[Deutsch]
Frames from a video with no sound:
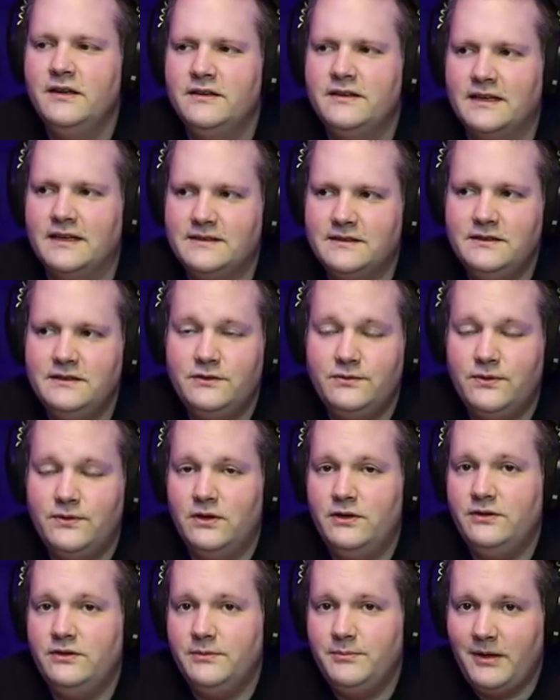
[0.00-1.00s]
Das ist
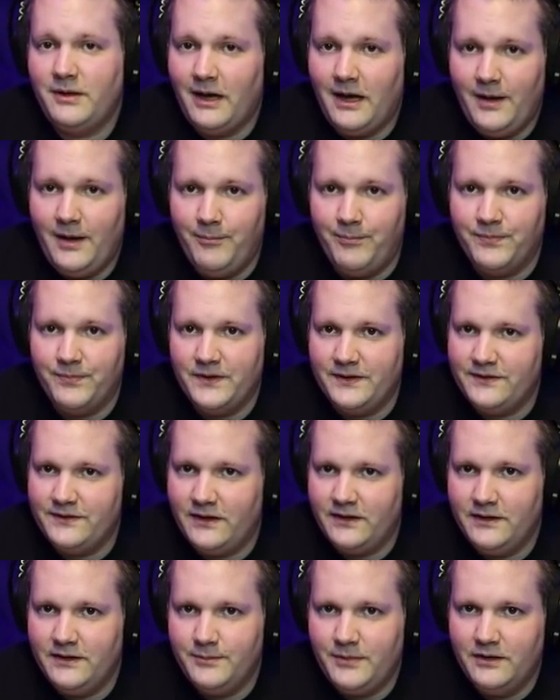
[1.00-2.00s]
völlig im Rahmen. Ich
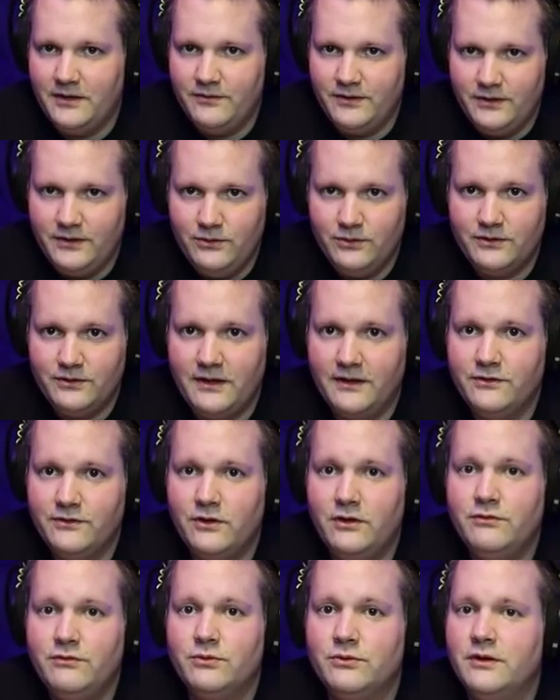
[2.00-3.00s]
sage ja in meinen Videos ganz
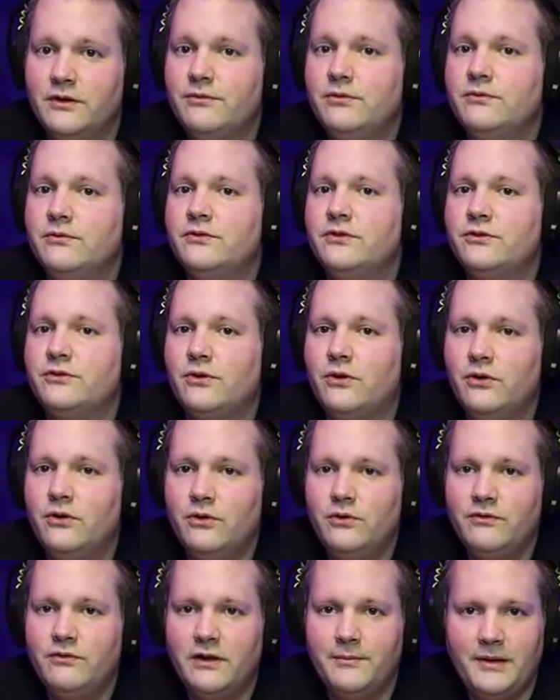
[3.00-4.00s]
oft 150
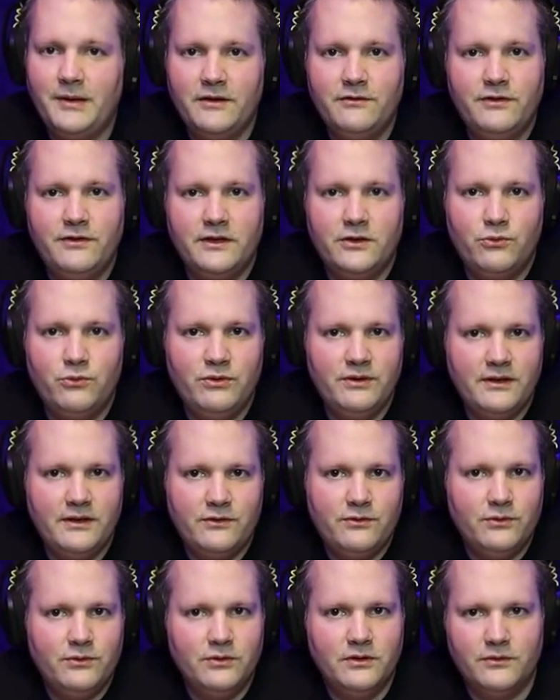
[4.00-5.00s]
Euro, weil mein Factory
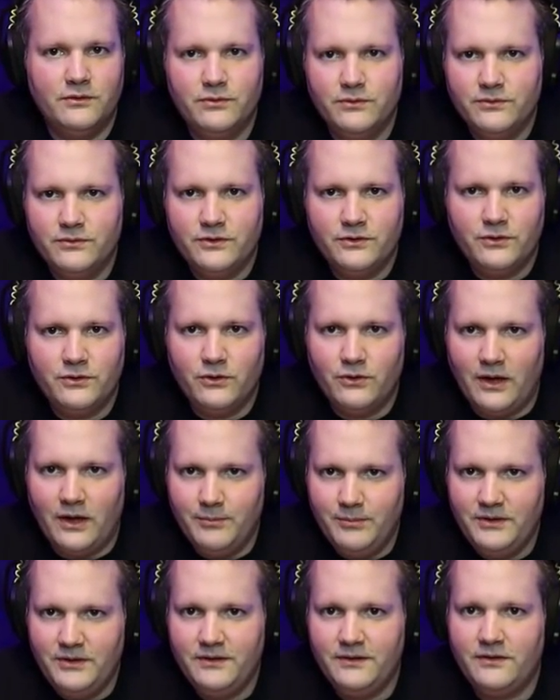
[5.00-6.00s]
das für 150 Euro
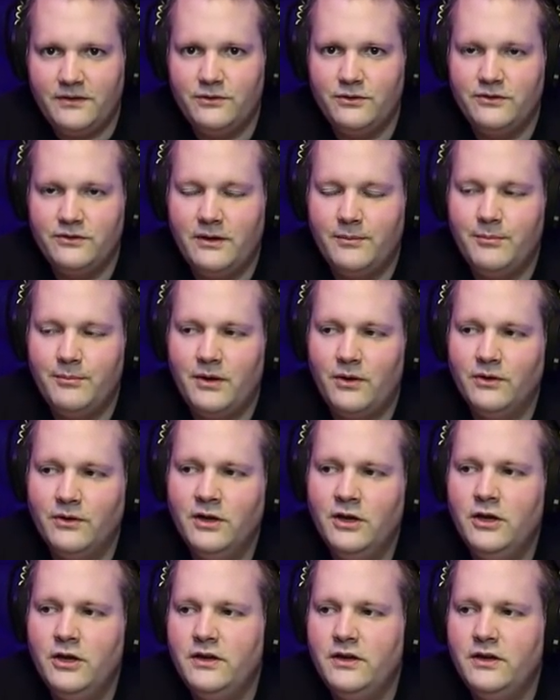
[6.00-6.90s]
anbietet, das Zusammenbauen.